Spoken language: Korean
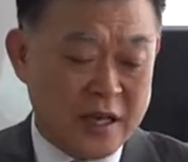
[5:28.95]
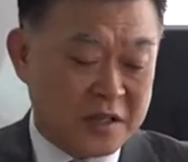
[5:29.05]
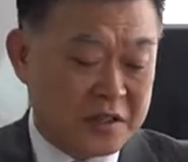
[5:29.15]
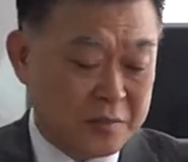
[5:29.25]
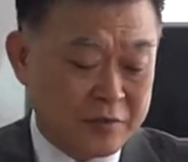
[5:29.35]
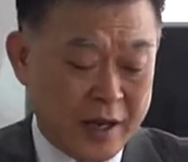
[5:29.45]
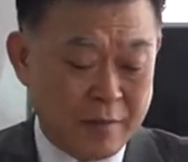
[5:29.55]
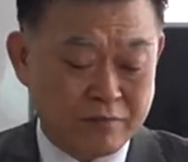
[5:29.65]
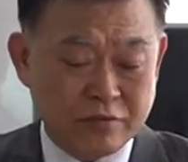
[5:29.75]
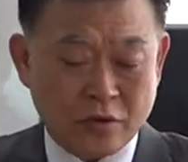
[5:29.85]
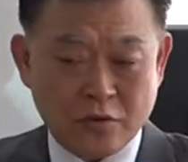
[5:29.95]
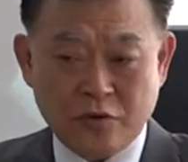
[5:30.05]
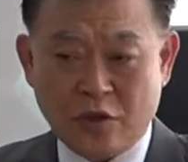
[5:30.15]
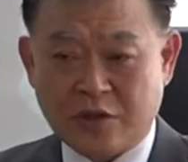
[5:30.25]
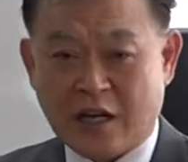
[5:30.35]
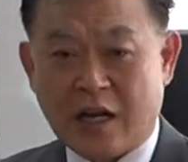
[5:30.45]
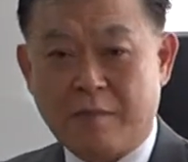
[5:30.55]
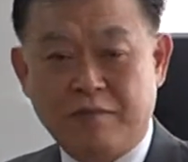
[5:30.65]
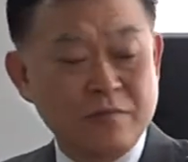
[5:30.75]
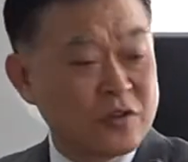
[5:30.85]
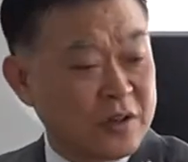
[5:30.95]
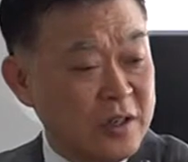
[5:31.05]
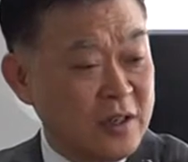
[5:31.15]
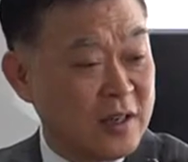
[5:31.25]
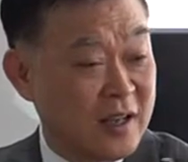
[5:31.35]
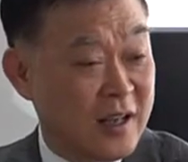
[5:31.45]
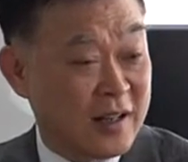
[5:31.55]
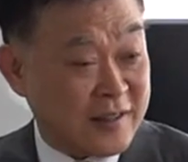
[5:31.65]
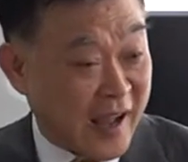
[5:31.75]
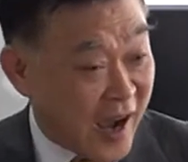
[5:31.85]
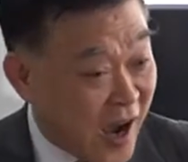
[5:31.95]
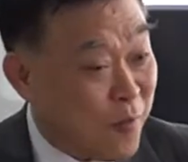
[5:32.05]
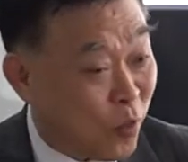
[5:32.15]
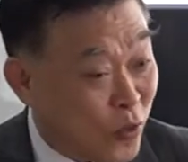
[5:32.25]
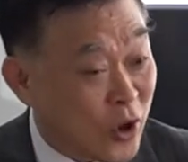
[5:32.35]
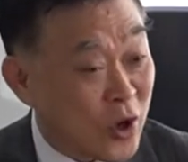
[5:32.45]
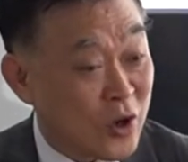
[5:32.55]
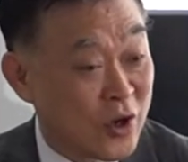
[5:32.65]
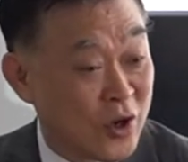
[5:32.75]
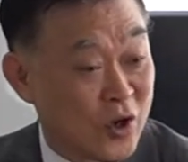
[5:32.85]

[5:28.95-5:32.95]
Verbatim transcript: 그분의 무조건적인 사랑의 품성을 다 보여